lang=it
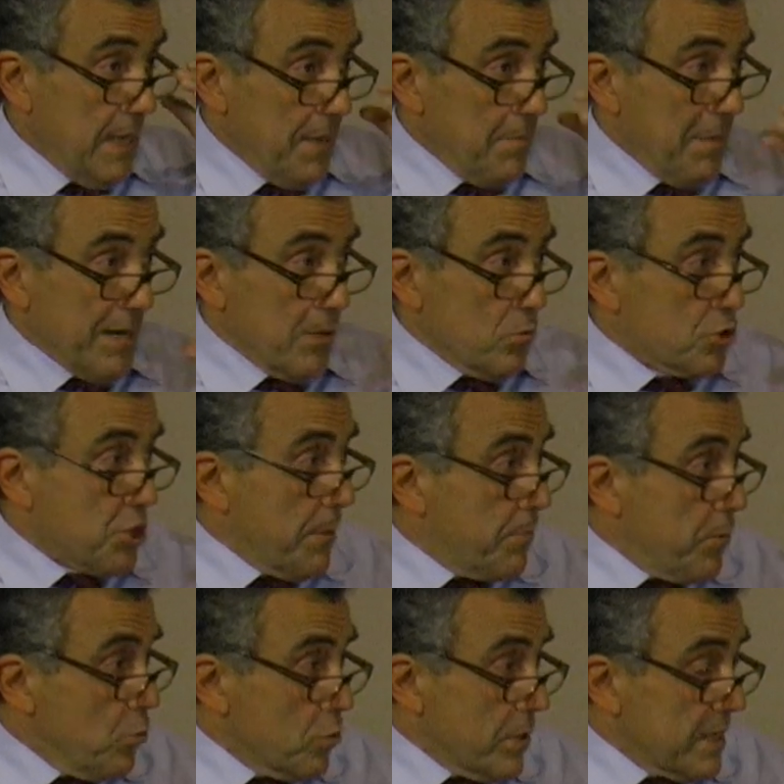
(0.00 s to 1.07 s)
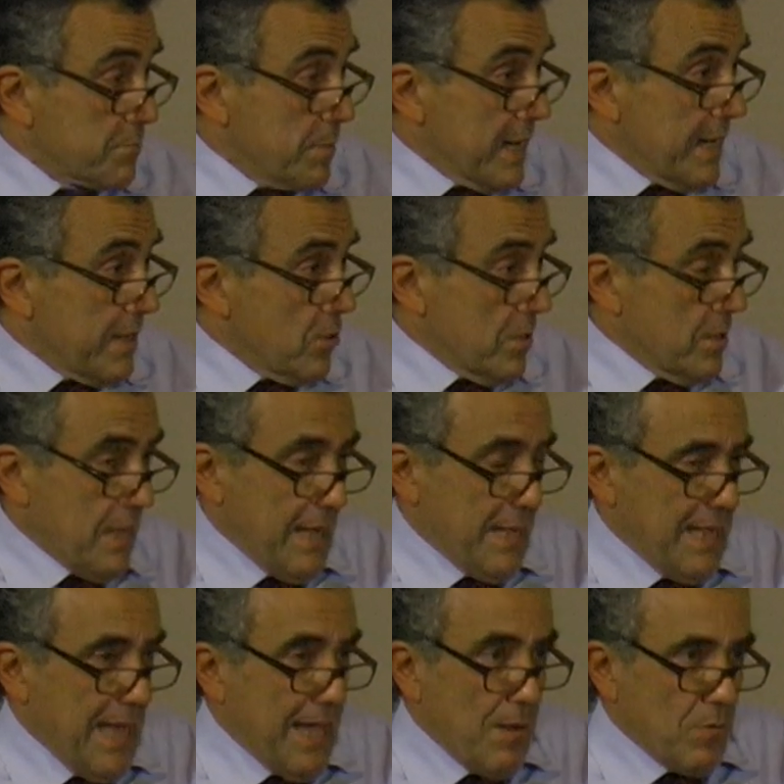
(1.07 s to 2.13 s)
ma non c'è più un'esperienza, ed
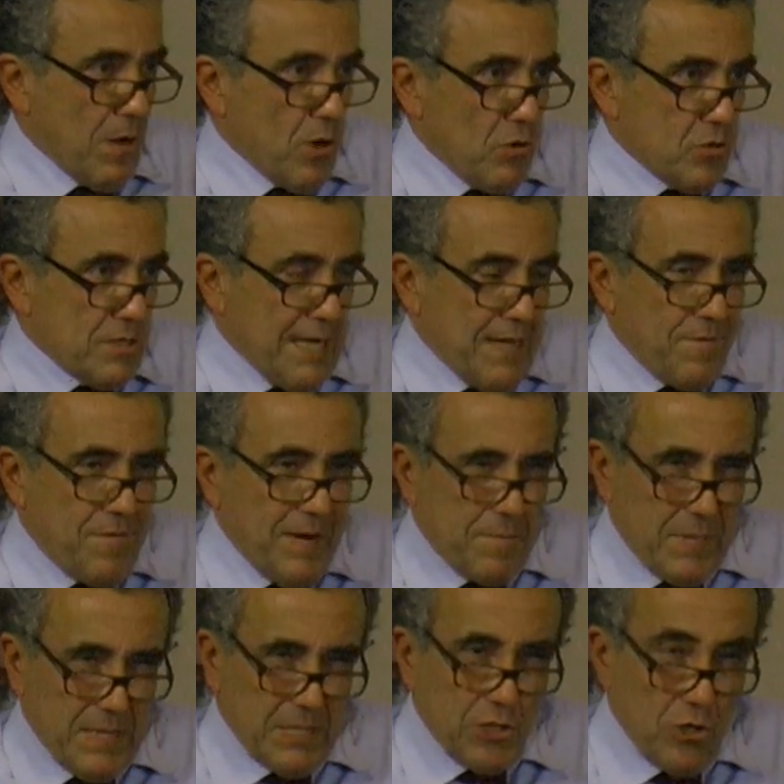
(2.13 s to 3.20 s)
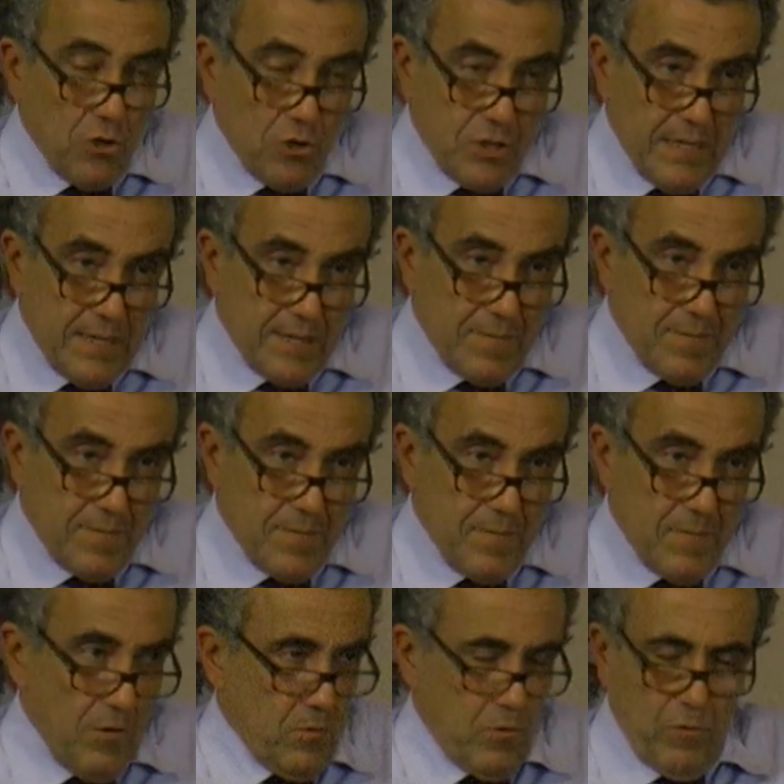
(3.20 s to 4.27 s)
è una cosa che fa impressione,
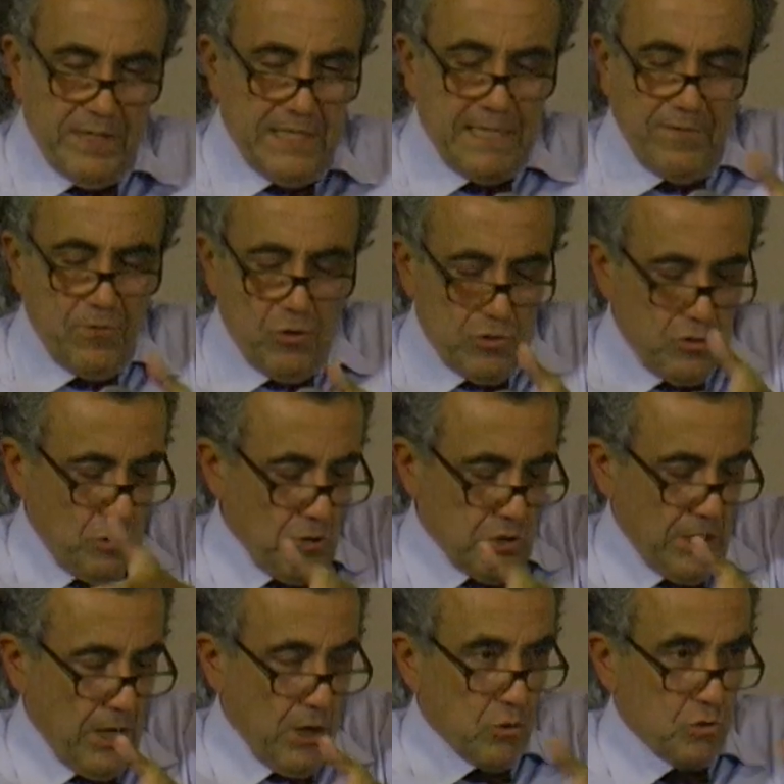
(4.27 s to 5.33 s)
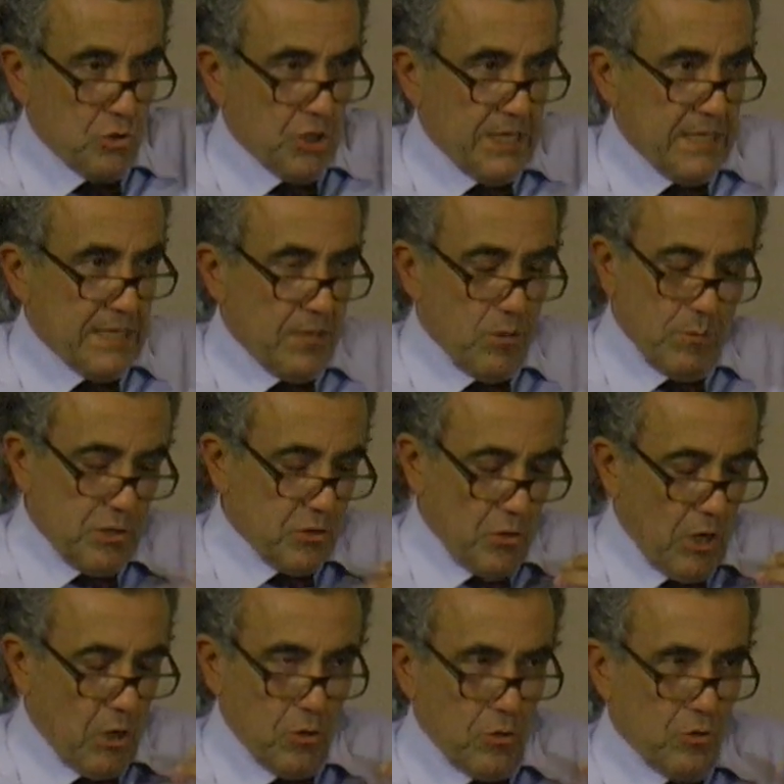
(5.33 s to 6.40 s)
lo, lo, vedete voi, sono cose che conoscete, io me ne sono
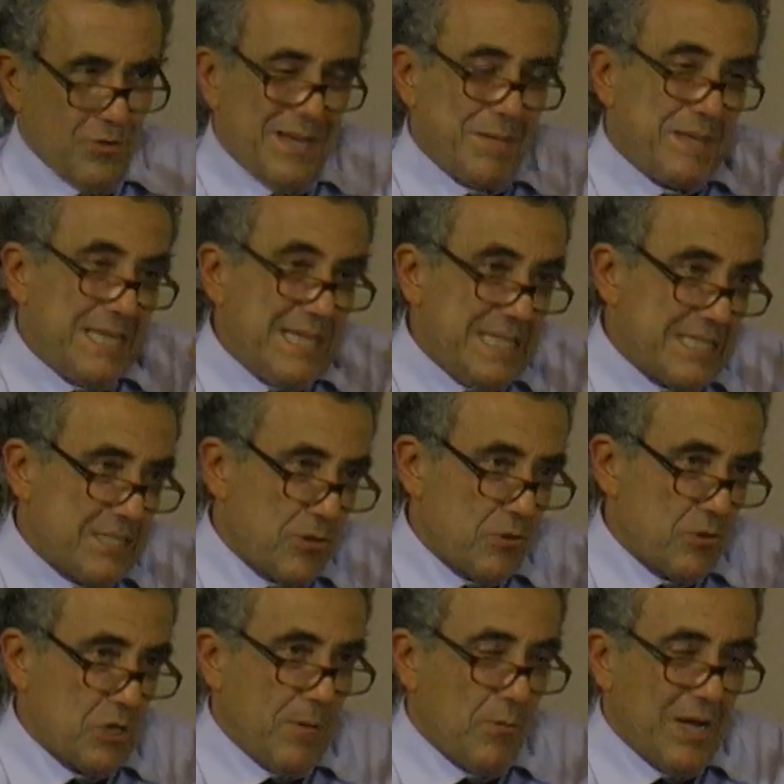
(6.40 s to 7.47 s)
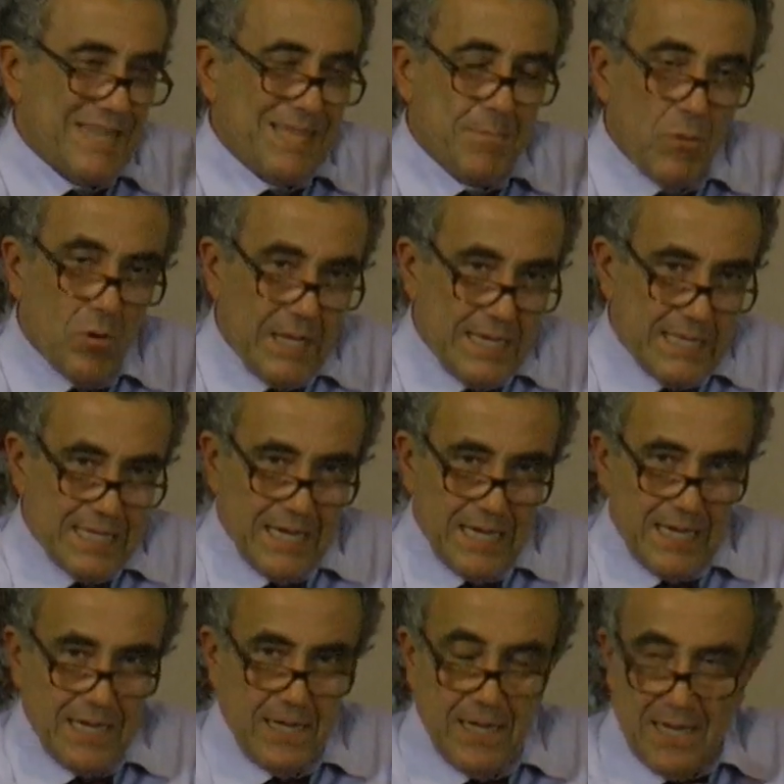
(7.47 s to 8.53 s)
accorto da ministro, diciamo la debolezza
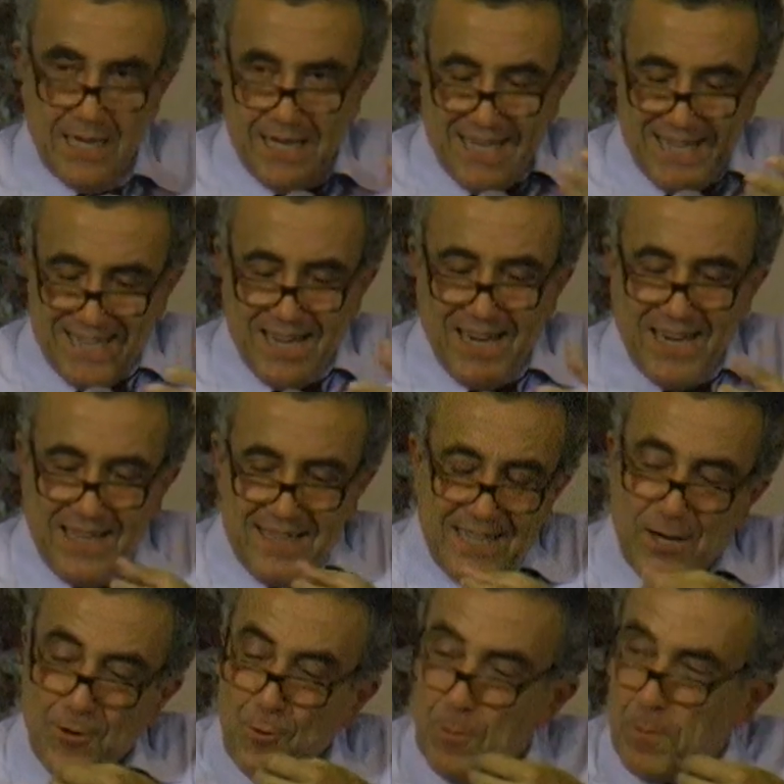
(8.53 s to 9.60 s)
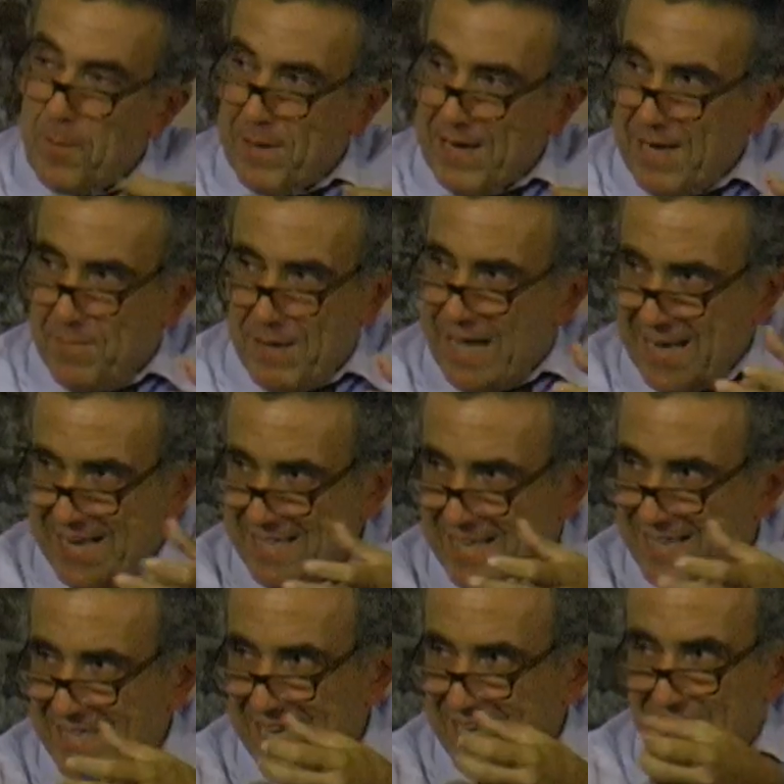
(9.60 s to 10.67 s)
anche del, del gruppo parla- anche
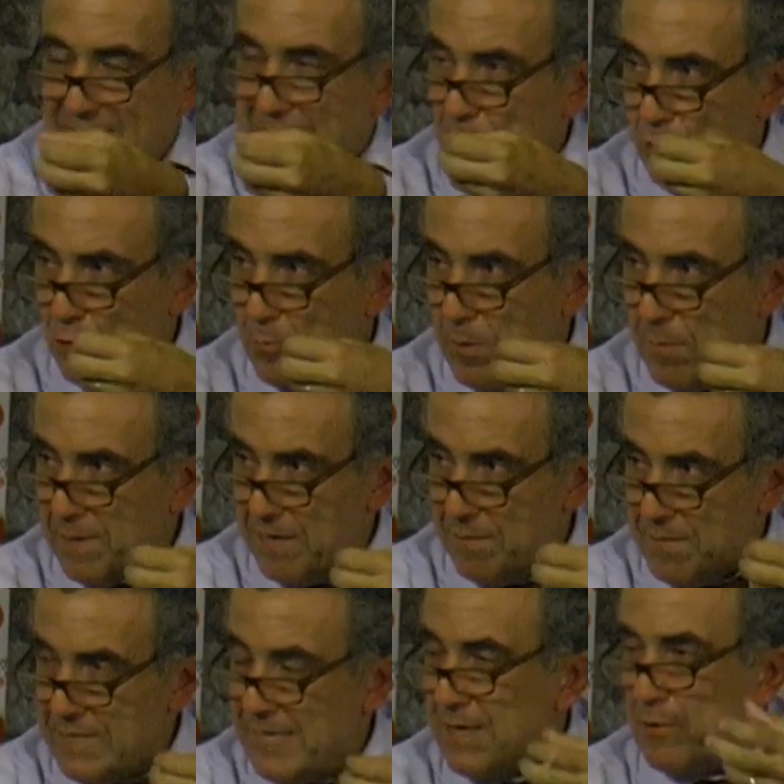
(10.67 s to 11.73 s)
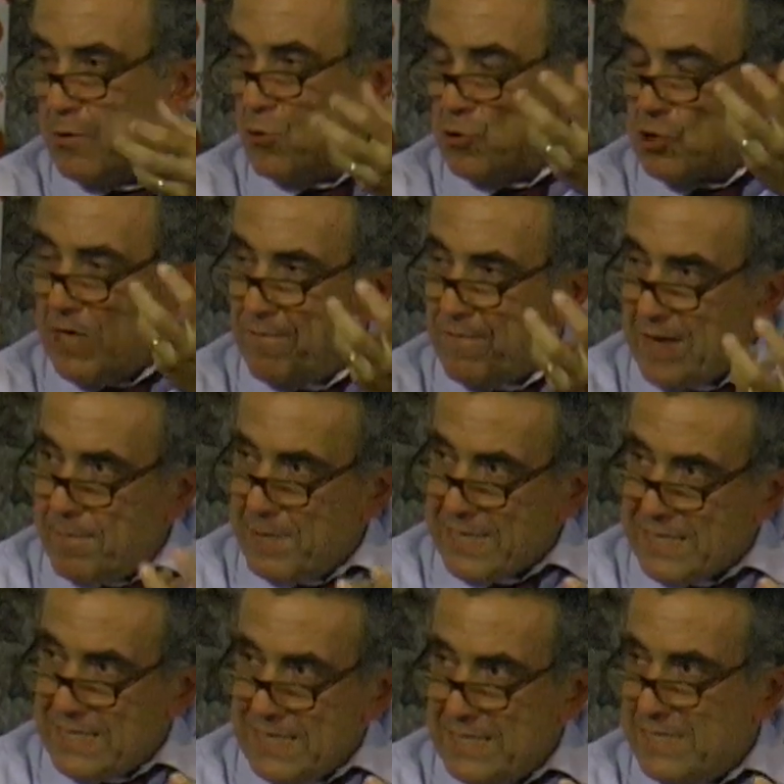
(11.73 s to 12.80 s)
del, del, livello di gruppo parlamentare, quindi non c'è fra i
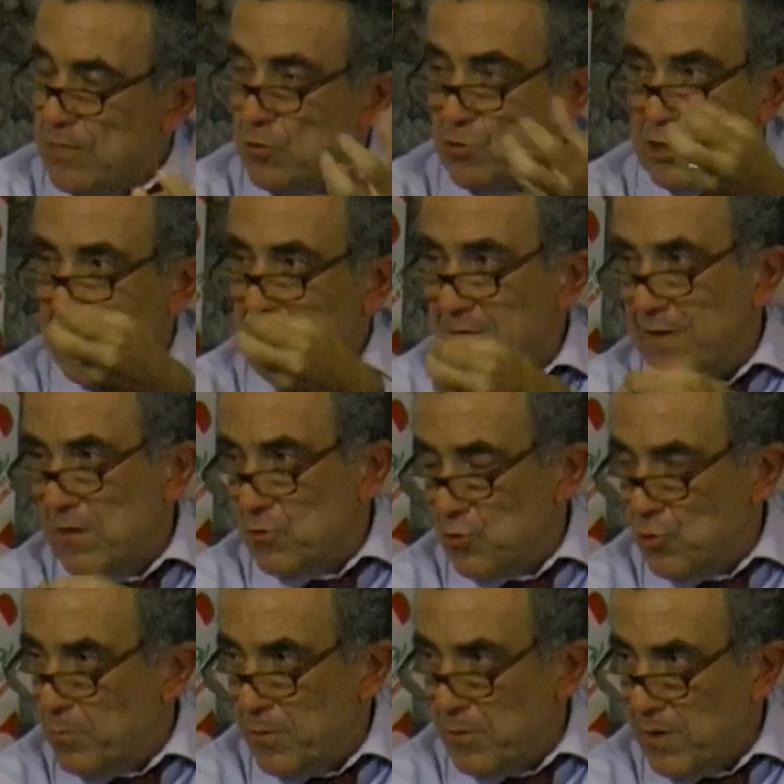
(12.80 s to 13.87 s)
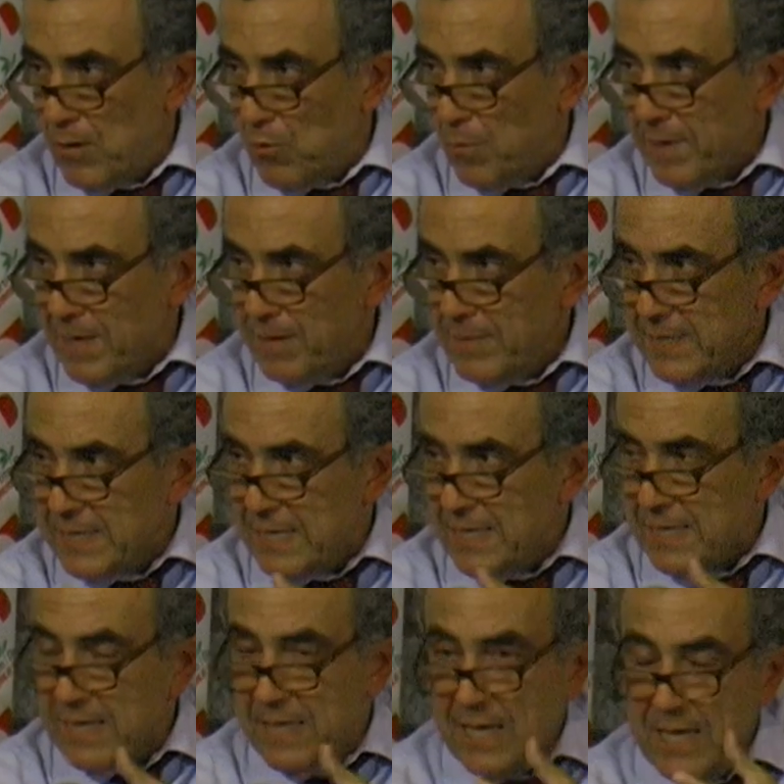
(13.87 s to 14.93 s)
partiti, non c'è a livello di gruppo europarlamentare,